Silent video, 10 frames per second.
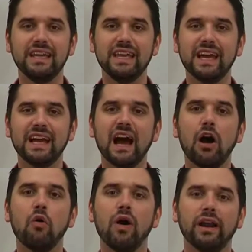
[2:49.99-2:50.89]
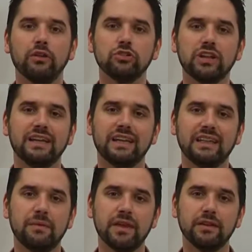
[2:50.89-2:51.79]
IECA o ARA2 al
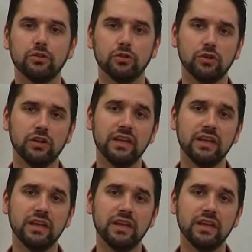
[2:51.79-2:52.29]
tratamiento,